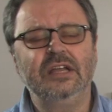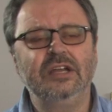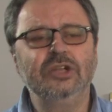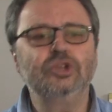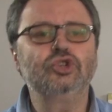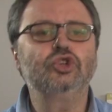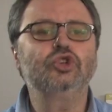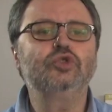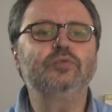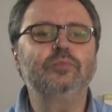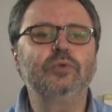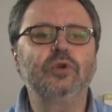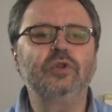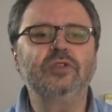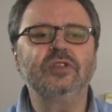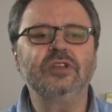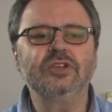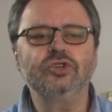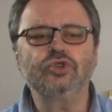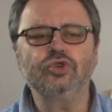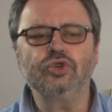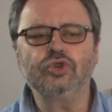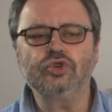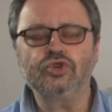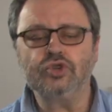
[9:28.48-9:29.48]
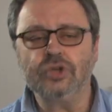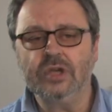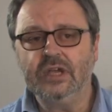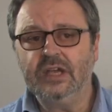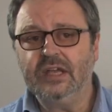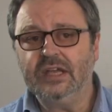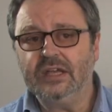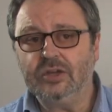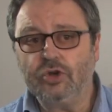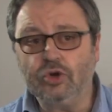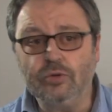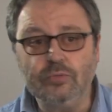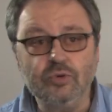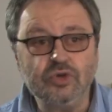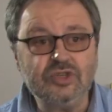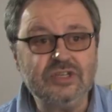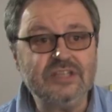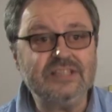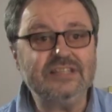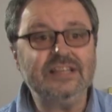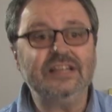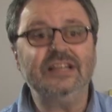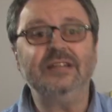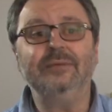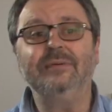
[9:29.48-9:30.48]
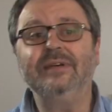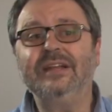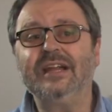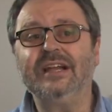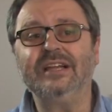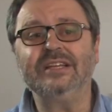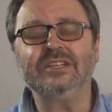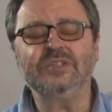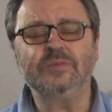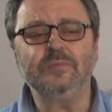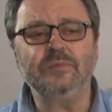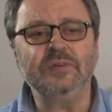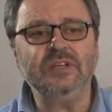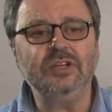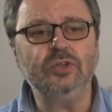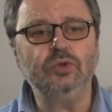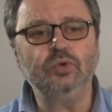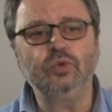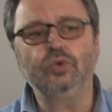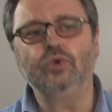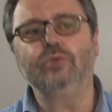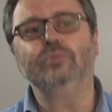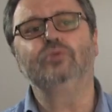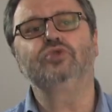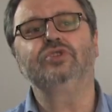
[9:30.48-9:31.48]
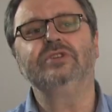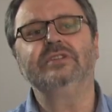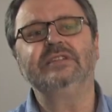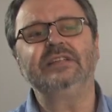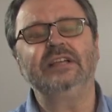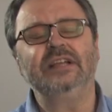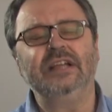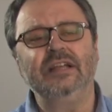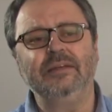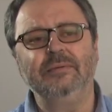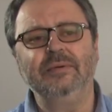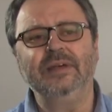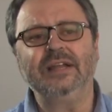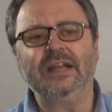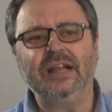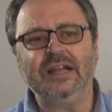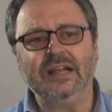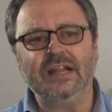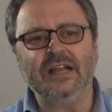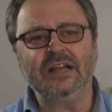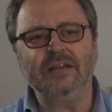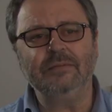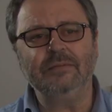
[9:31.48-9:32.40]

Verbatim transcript: en esos procesos como si se libera el espíritu, como si se libera el